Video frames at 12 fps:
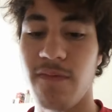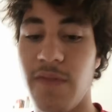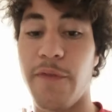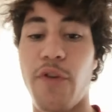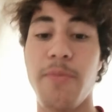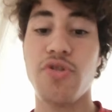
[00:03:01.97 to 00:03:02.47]
Wir
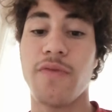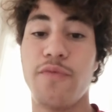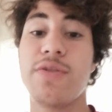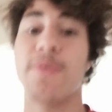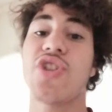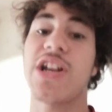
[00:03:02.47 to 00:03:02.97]
freuen uns schon
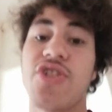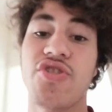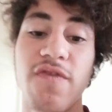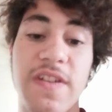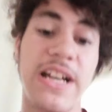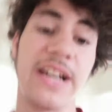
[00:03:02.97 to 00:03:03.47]
Fußball-Challenge,
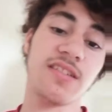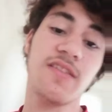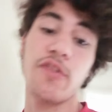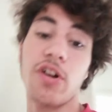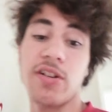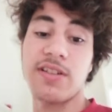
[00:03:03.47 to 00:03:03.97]
vielleicht
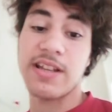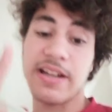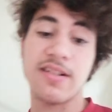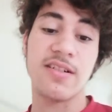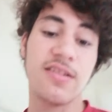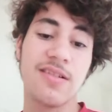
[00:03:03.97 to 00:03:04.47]
fragen sie
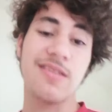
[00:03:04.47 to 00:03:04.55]
Fragezeichen.